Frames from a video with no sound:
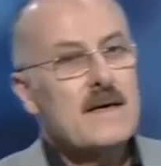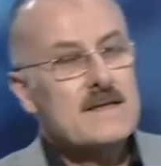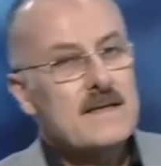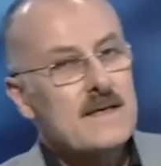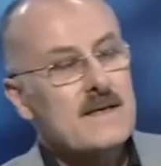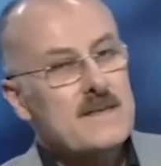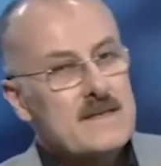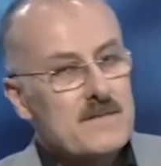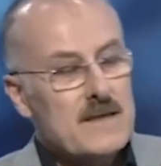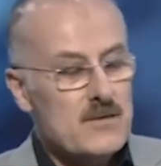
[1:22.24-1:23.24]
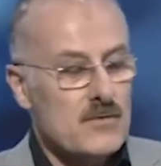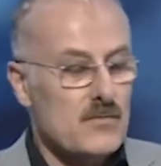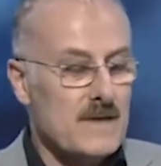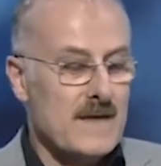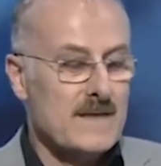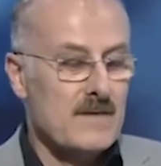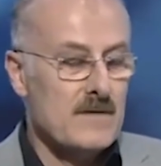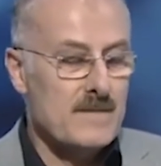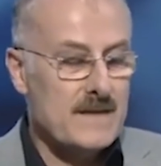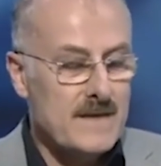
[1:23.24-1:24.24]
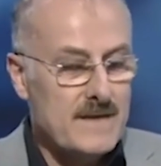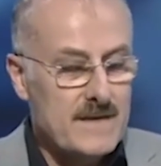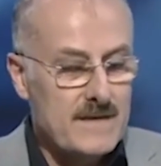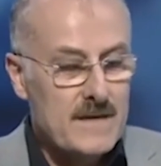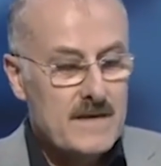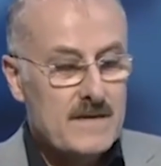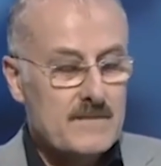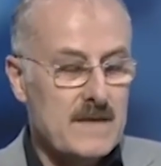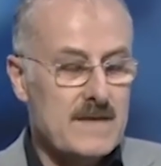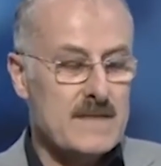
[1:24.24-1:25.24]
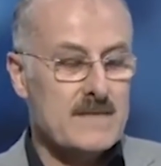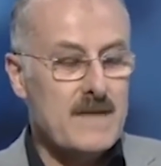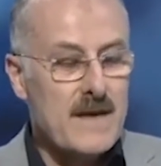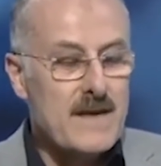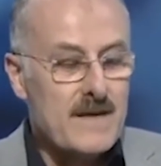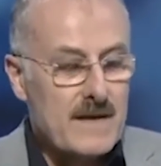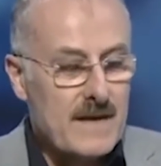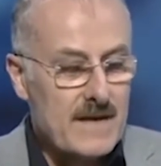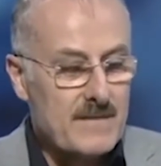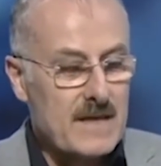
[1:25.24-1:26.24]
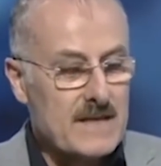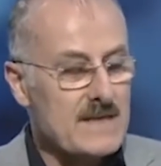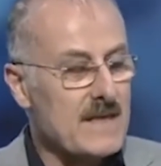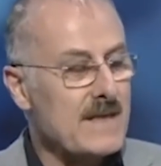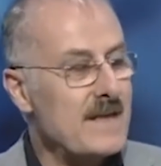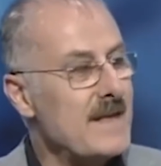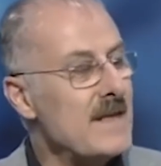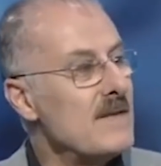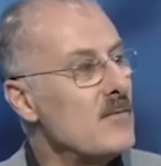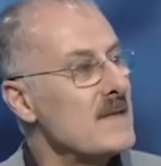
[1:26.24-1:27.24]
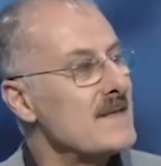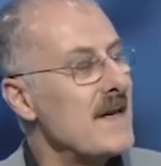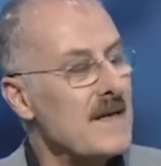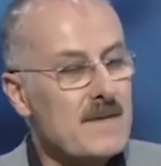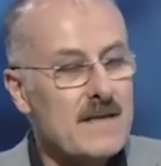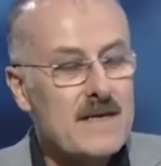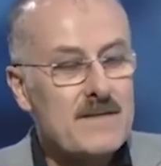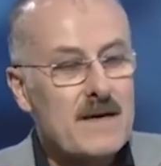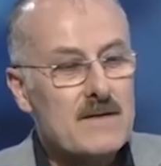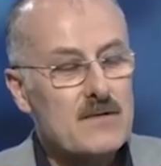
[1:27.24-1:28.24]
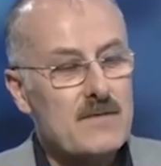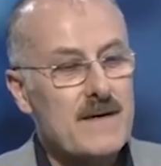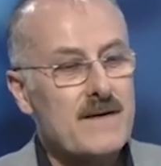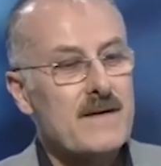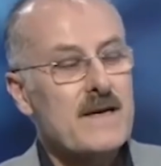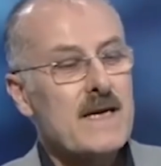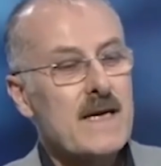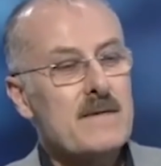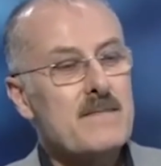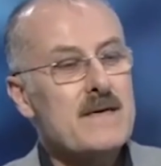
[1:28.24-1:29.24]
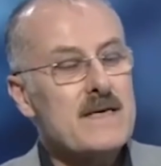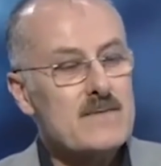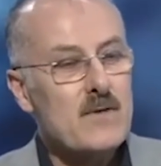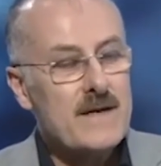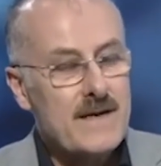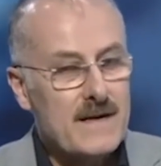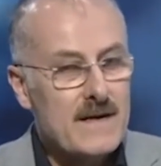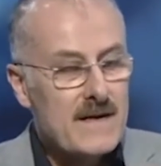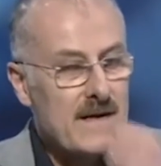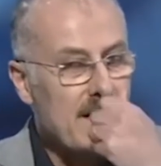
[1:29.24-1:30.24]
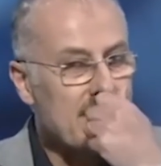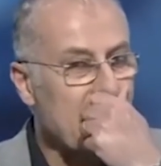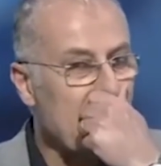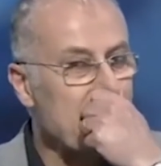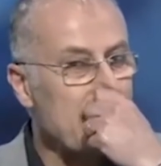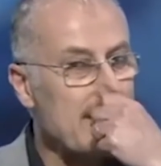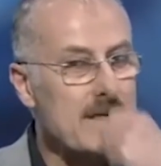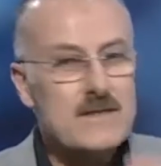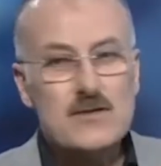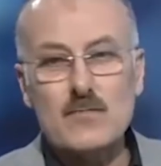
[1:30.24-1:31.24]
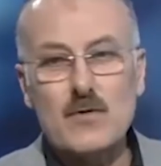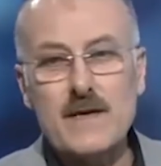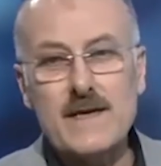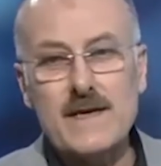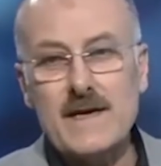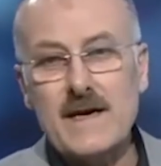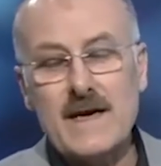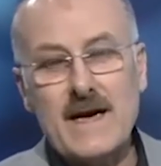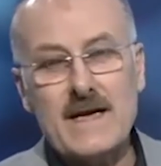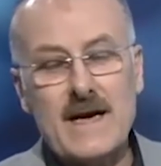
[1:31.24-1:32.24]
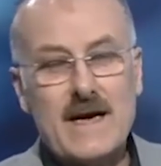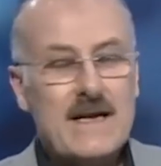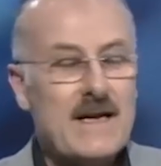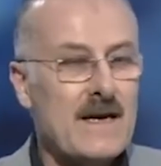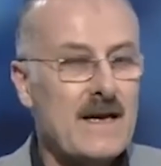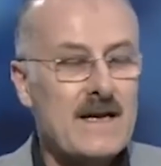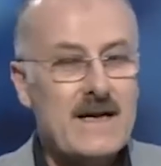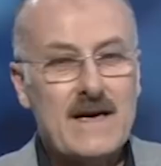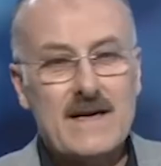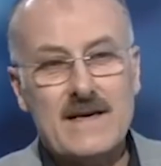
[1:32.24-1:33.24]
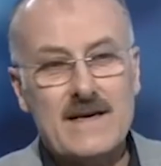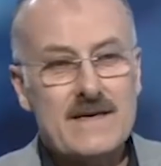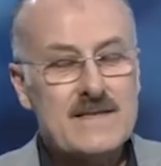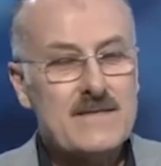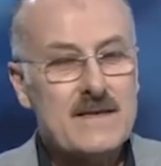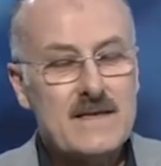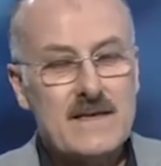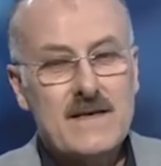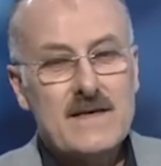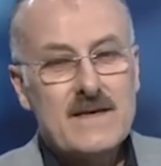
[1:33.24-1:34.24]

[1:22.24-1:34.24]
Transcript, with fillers: خاصه بس يبلشوا يحكوا لك على الدوله المدنيه بقياس معين عن المركزيه الاداريه الموسعه الماليه بعرف وين كمان بقياس معين عن انتخابات رئاسه الجمهوريه على على على اذا بدك